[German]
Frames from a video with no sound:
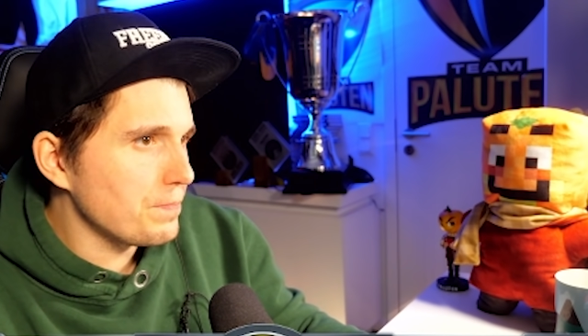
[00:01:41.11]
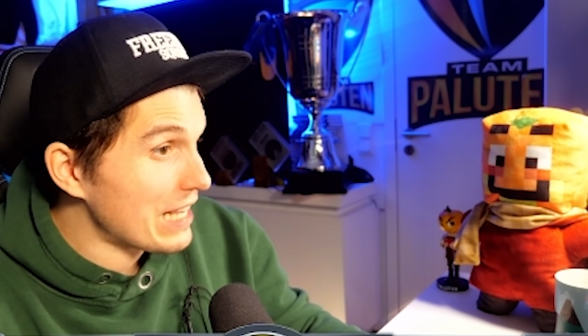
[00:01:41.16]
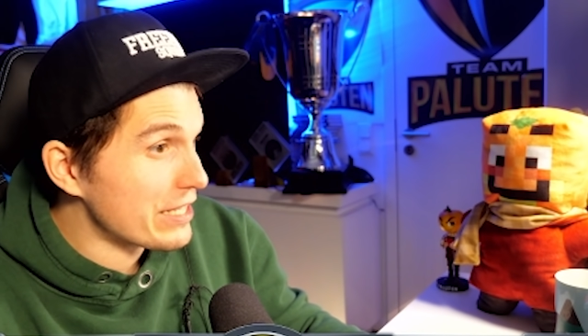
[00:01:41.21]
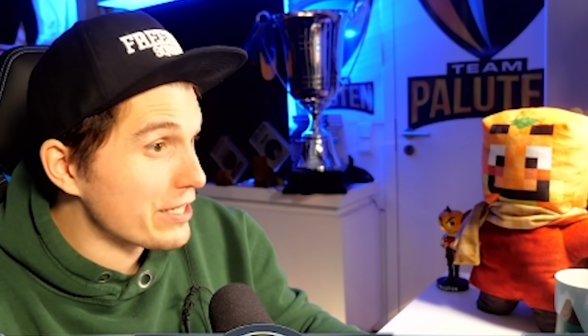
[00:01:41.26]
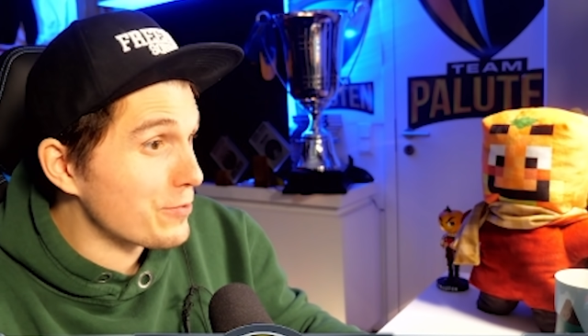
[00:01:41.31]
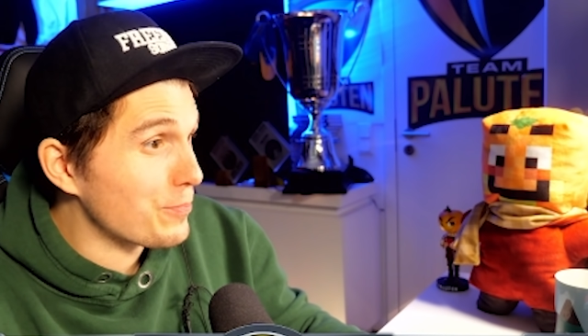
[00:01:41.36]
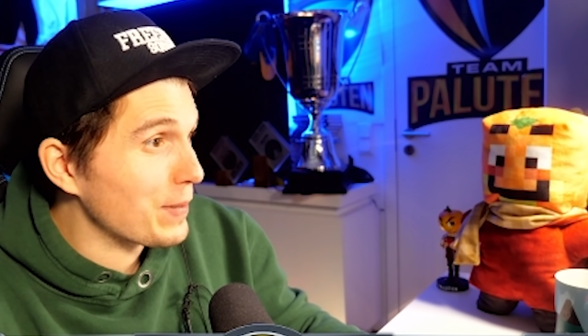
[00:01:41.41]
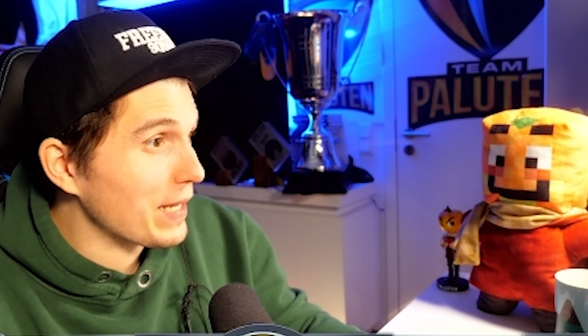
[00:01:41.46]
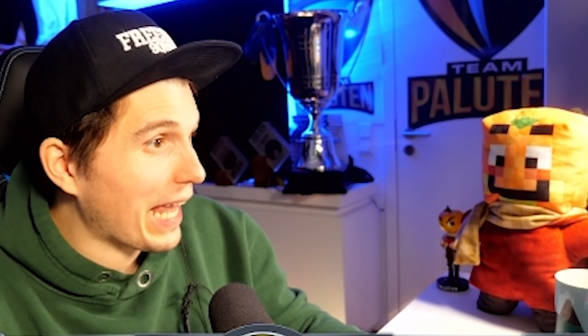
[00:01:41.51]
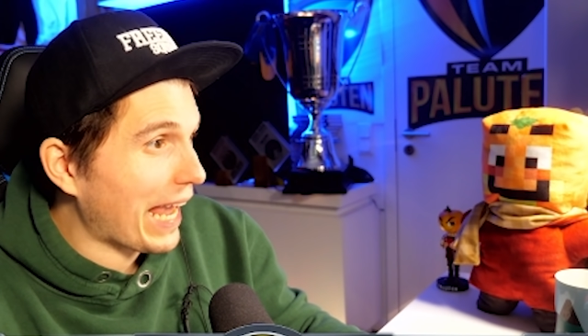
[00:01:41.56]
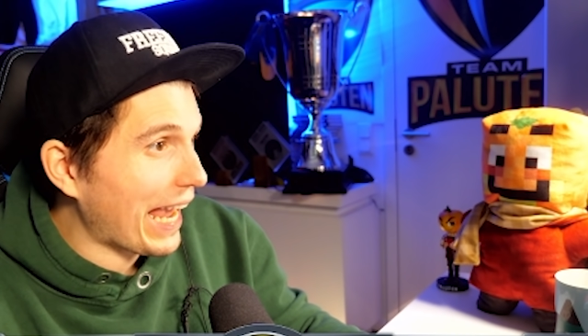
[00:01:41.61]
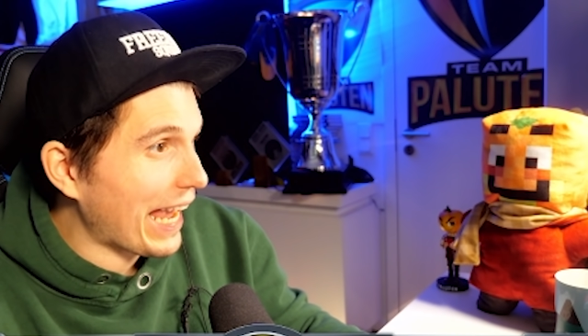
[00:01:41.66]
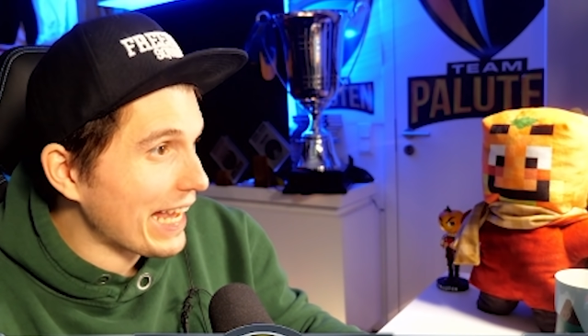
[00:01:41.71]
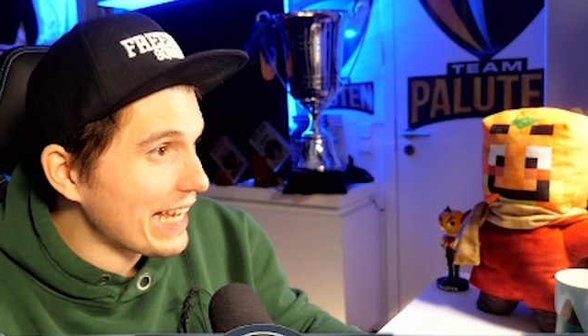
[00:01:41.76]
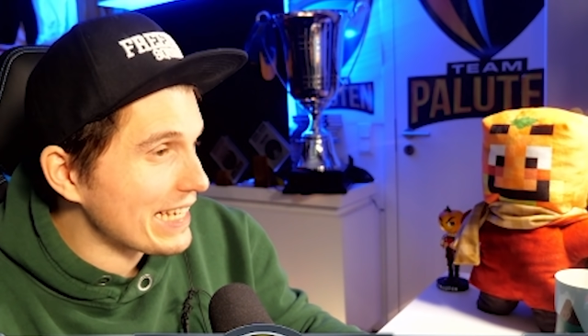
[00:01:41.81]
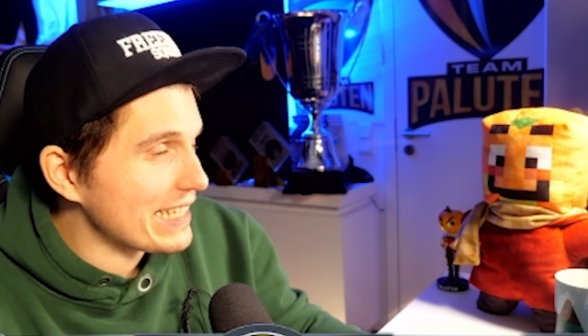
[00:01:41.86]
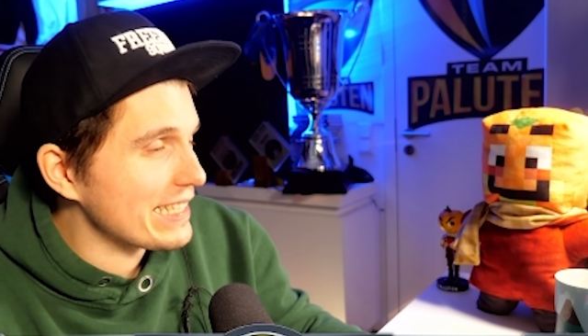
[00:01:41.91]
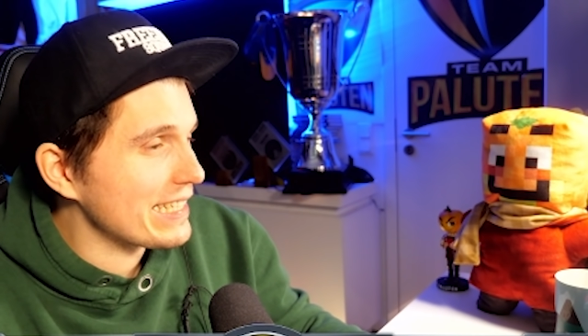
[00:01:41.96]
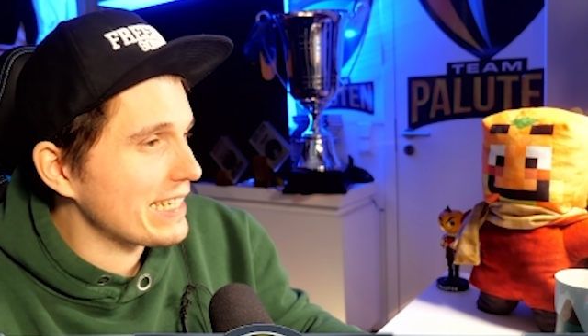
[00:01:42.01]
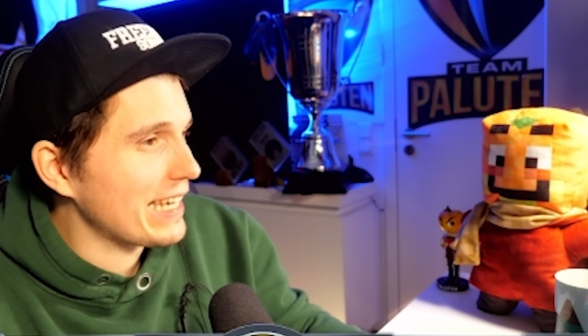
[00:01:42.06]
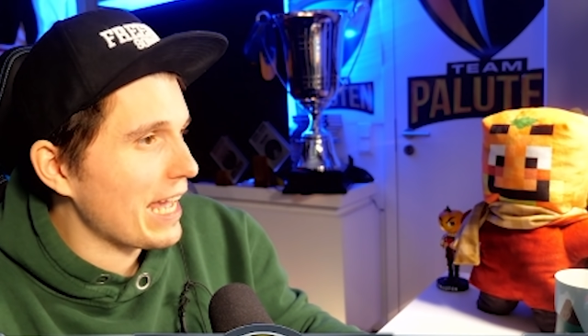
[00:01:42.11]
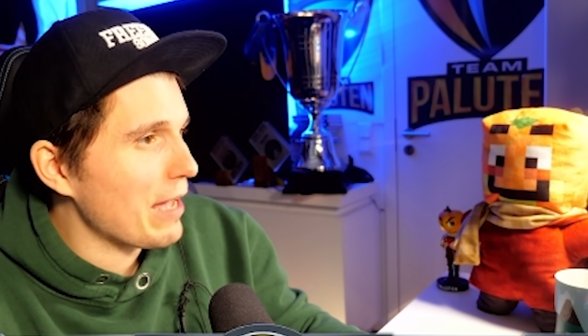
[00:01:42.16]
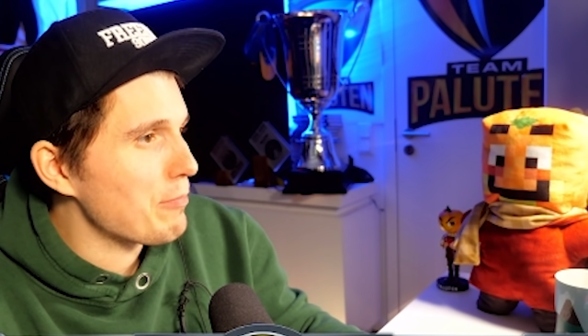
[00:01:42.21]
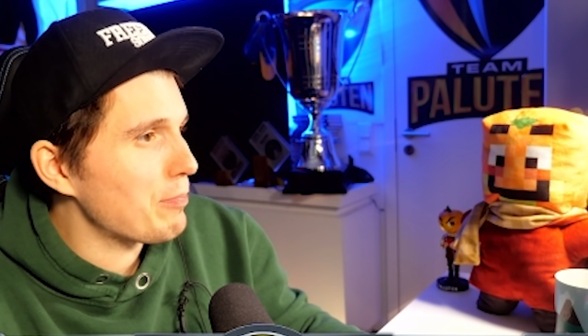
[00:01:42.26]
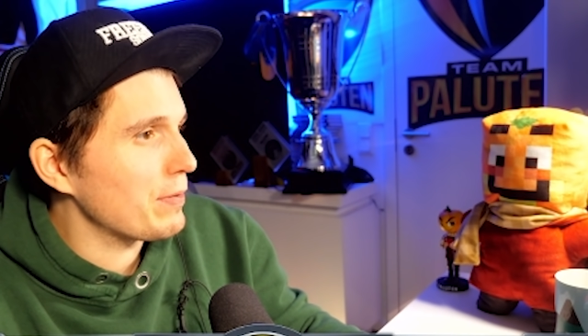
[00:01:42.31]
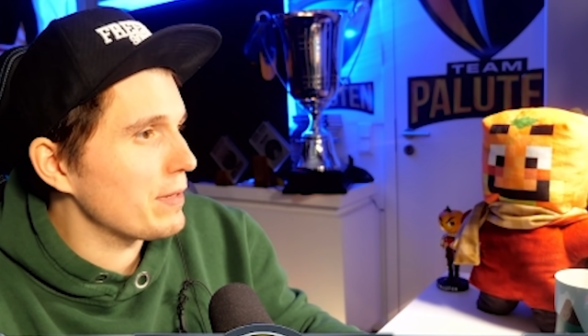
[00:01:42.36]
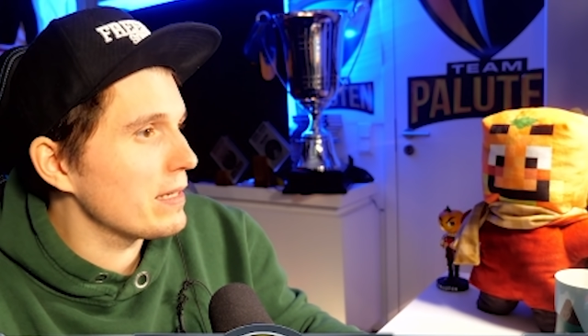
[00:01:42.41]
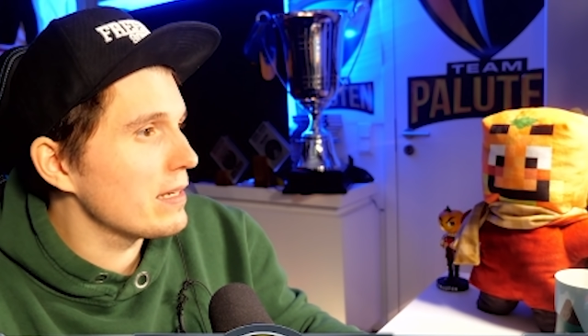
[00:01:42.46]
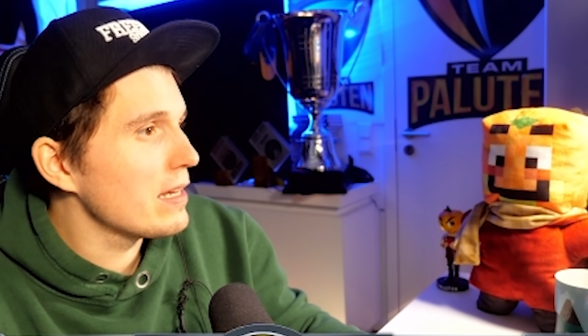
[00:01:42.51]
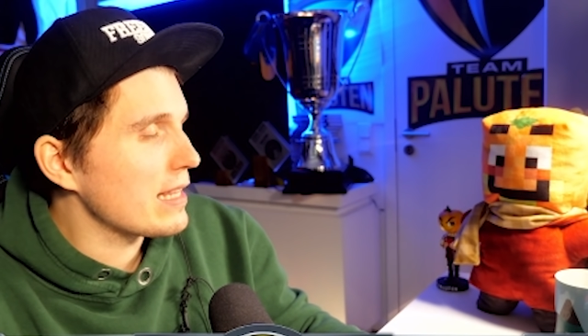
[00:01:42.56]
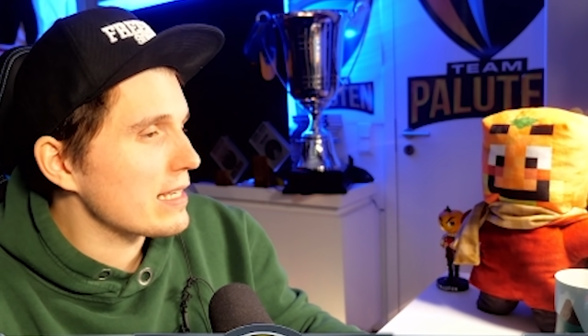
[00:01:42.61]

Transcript: Also ich bin richtig happy,